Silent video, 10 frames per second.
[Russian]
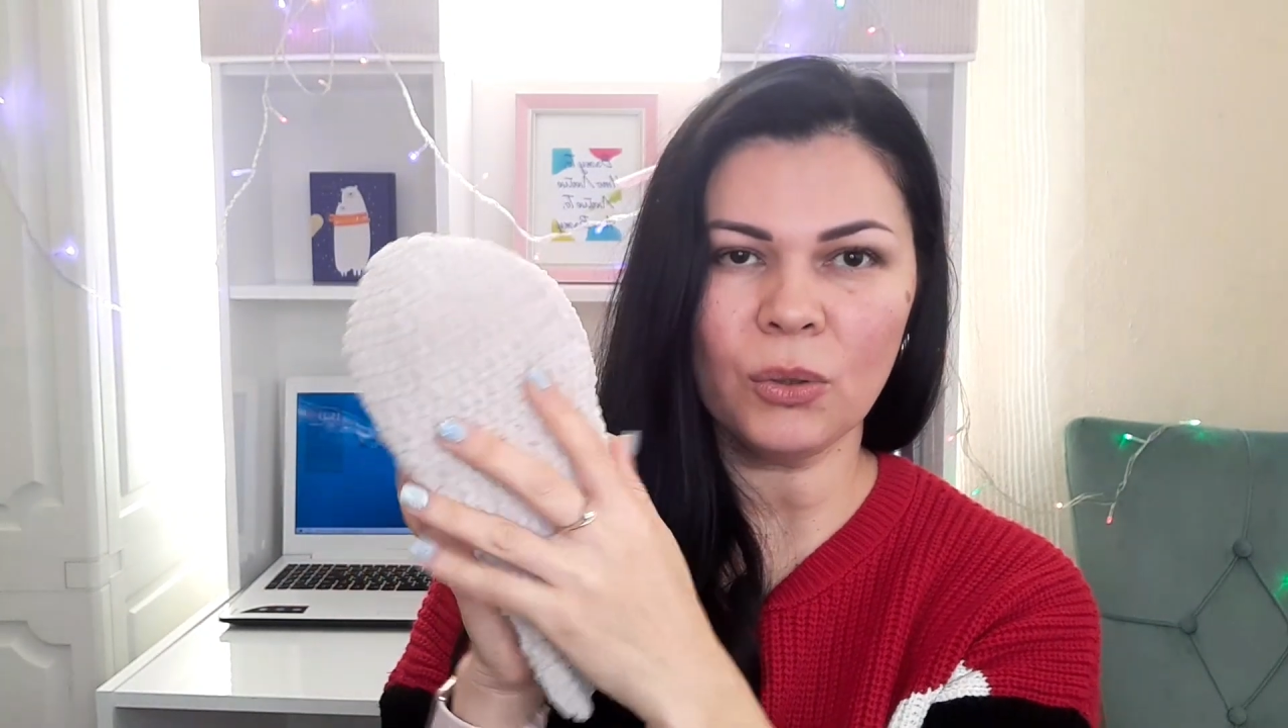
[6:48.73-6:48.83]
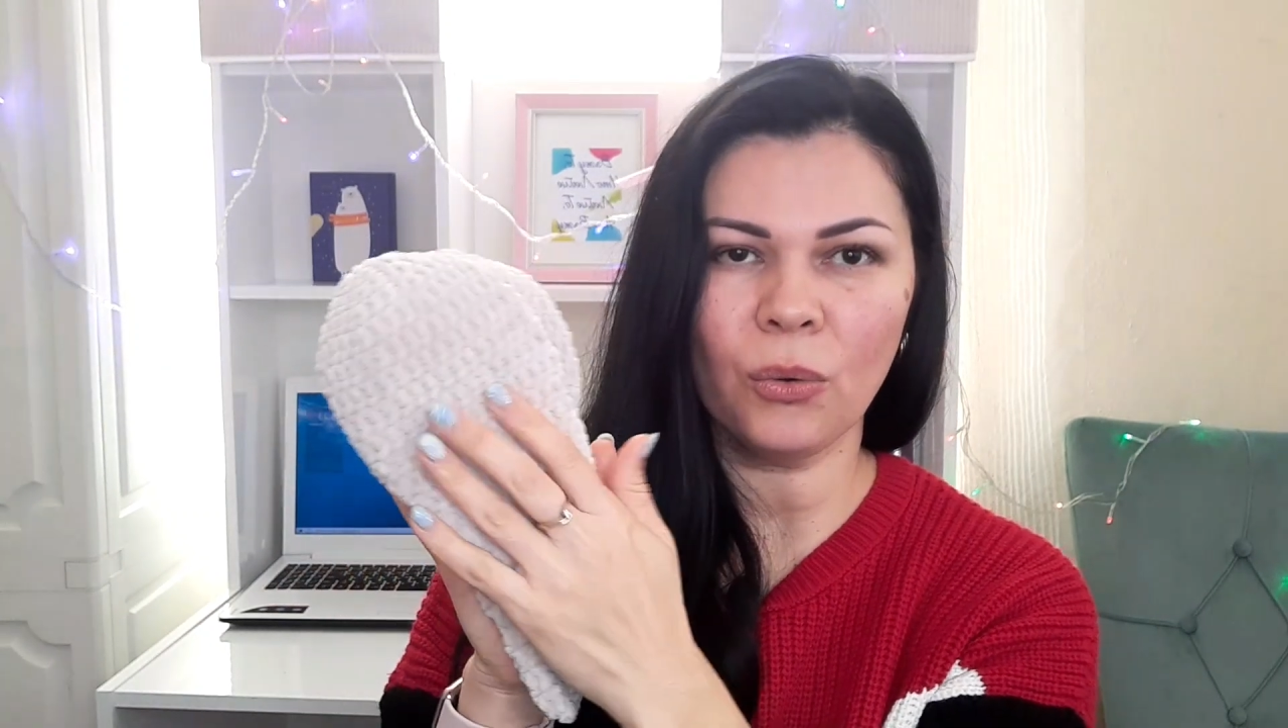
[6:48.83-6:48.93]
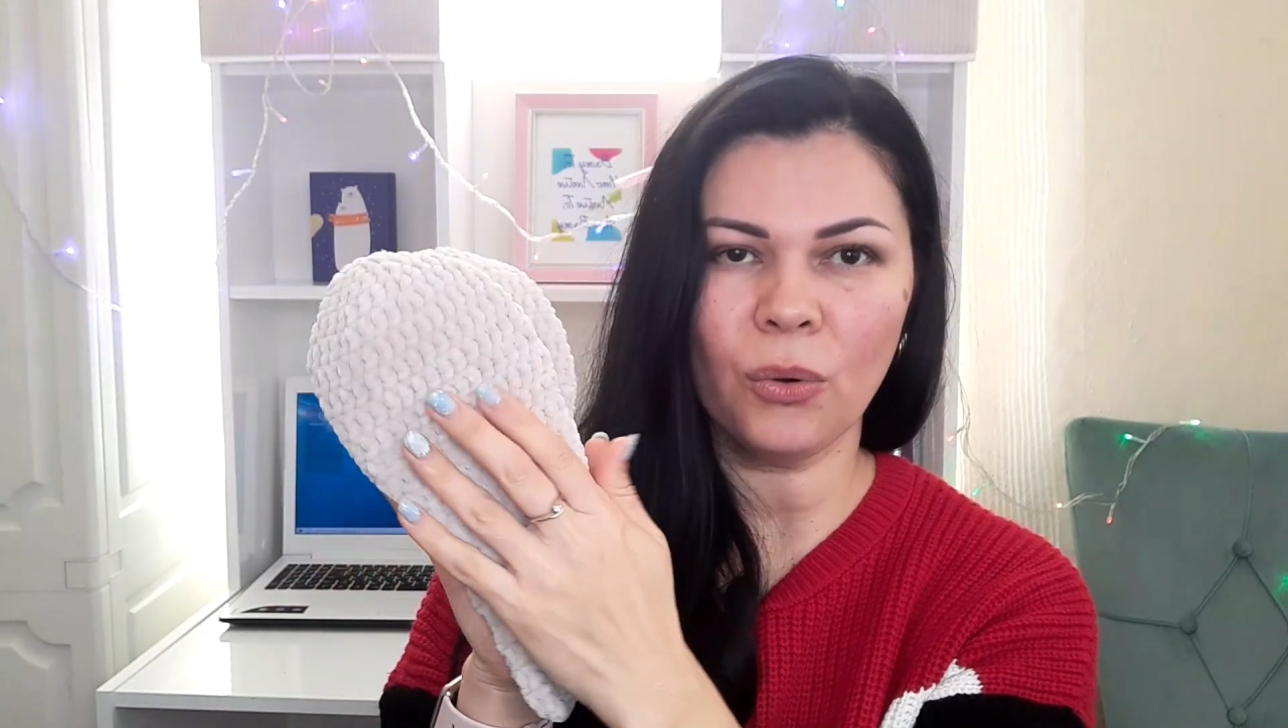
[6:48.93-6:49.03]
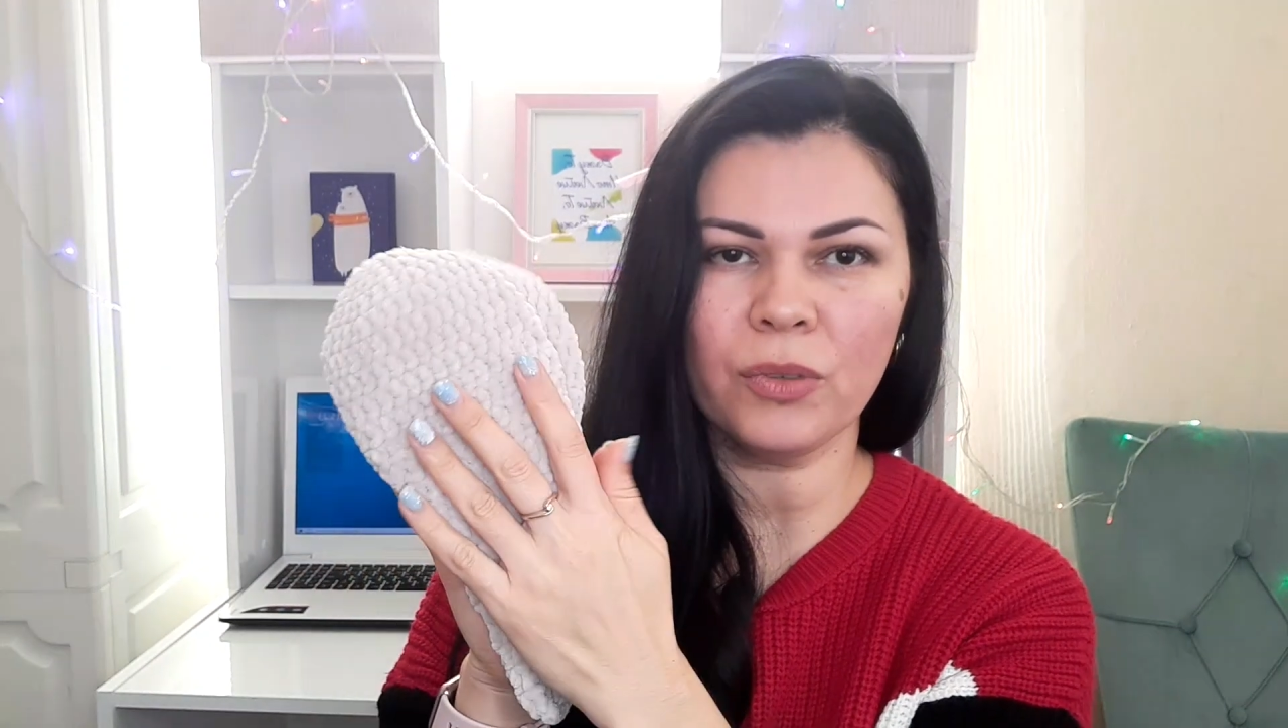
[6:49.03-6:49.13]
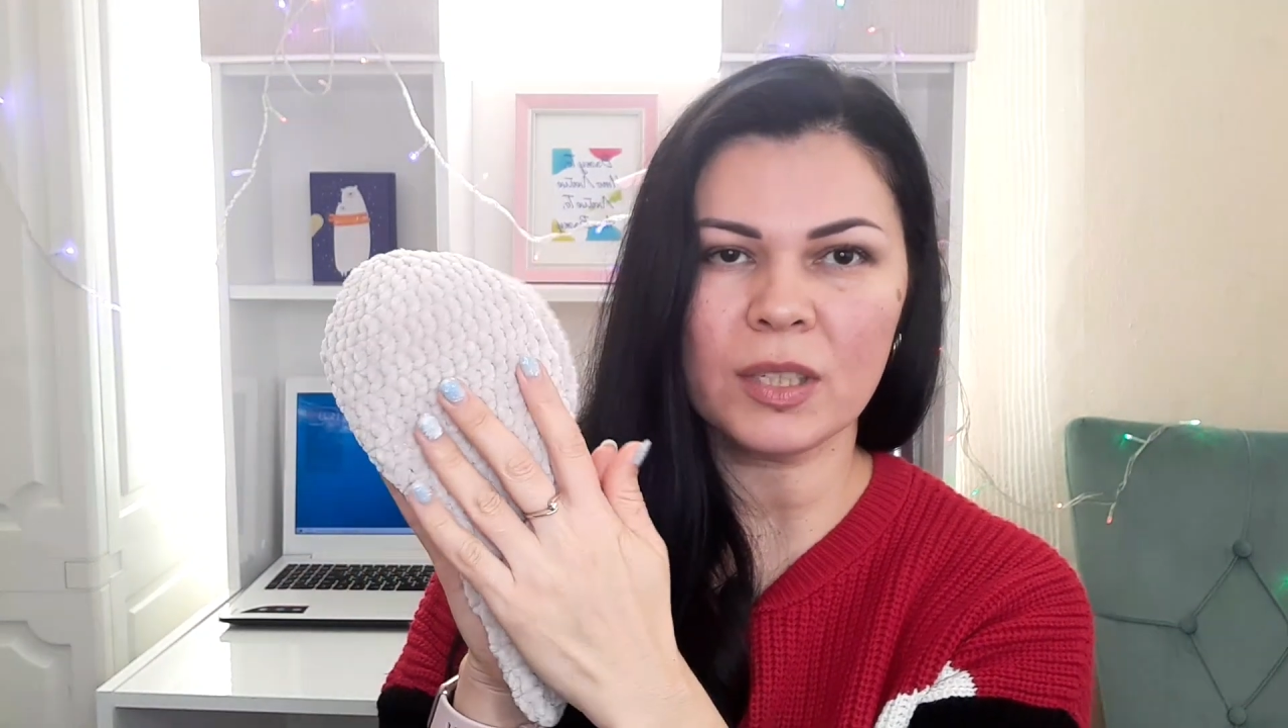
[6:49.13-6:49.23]

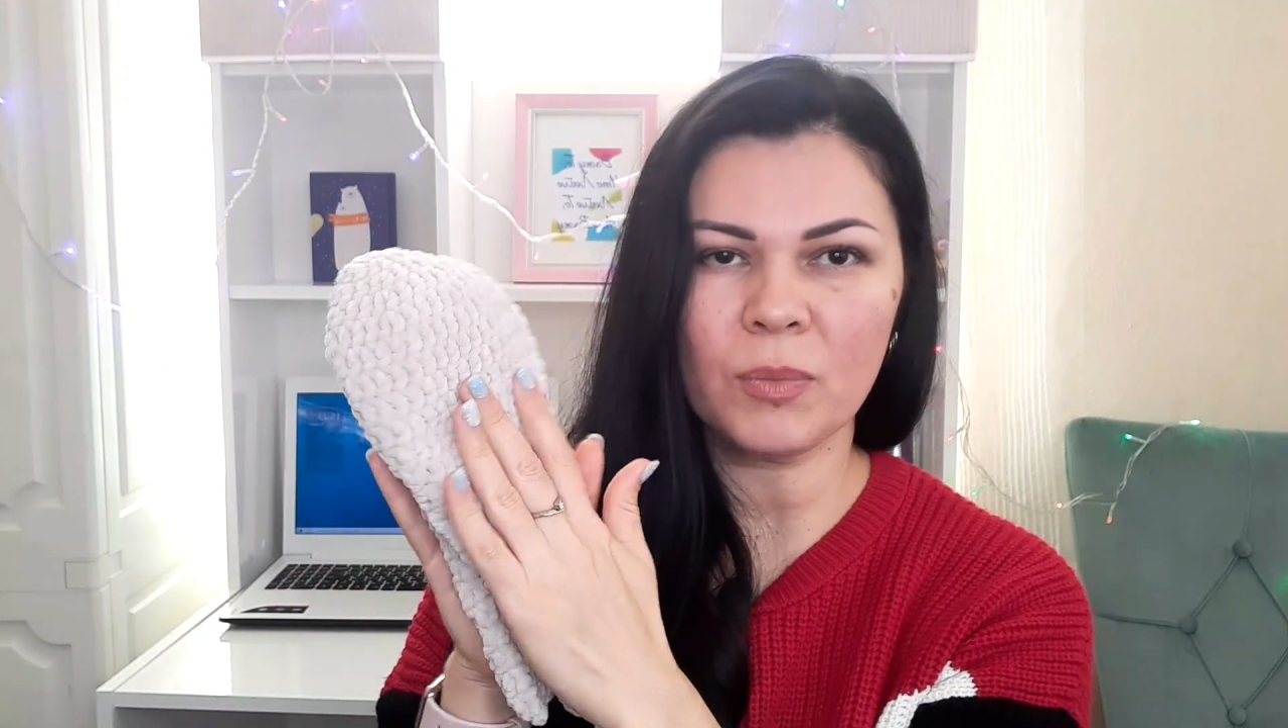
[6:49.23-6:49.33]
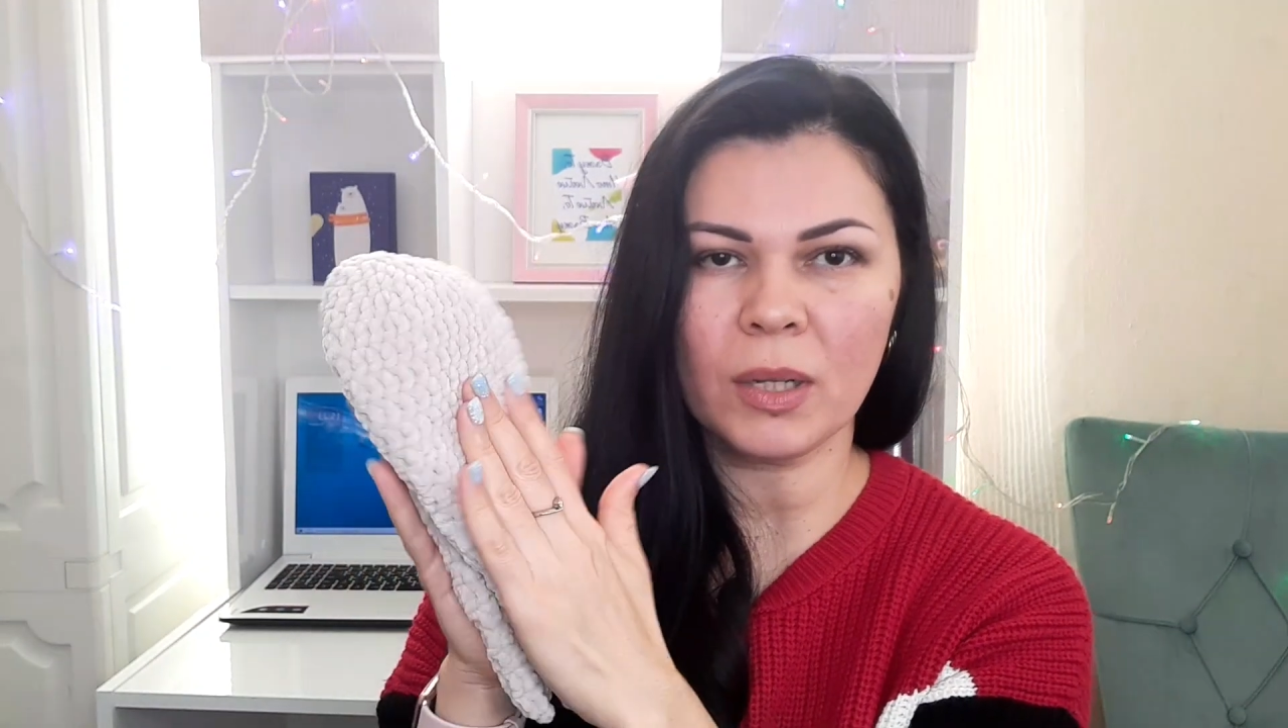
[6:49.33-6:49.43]
кофе с